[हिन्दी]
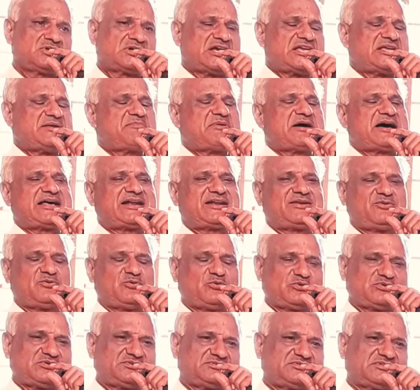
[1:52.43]
कई बार लोग
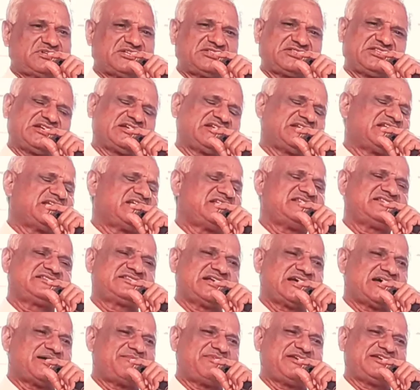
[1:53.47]
कहते हैं नहीं
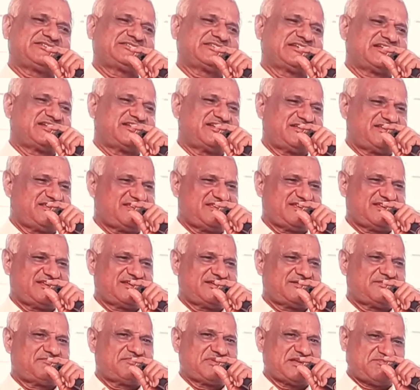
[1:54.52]
साहब ऐसा नहीं है
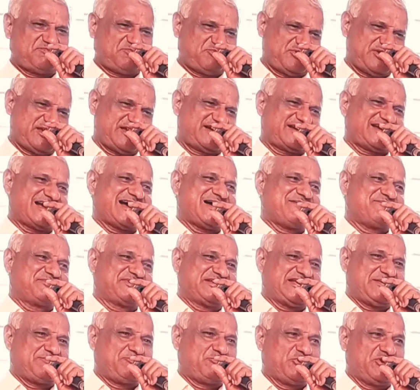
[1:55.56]
भाई बुरे काम
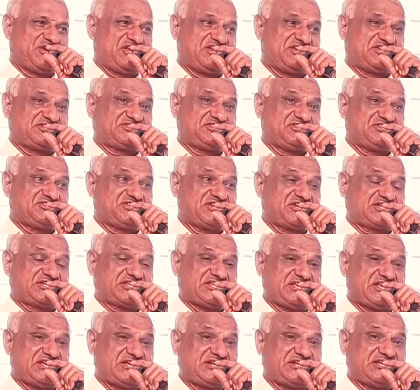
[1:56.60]
के बुरे नतीजे
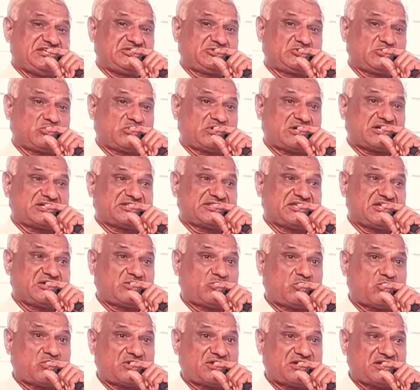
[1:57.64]
किए नहीं तो कर
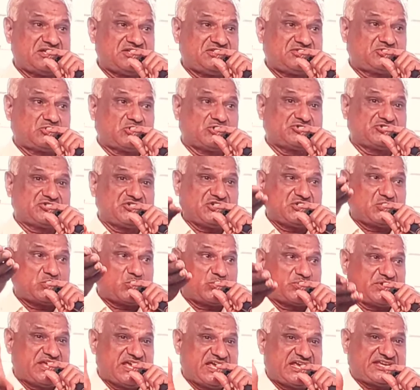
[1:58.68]
देखो और नहीं तो
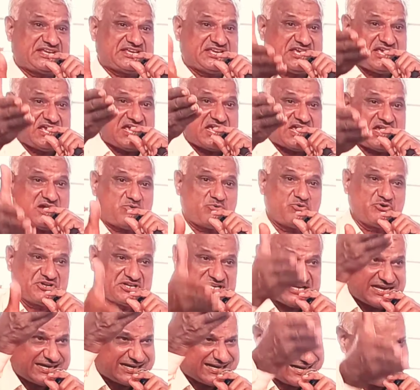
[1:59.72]
जिन्होंने किए हैं
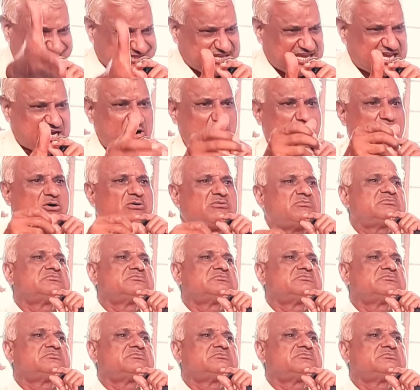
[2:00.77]
उनके कर देखो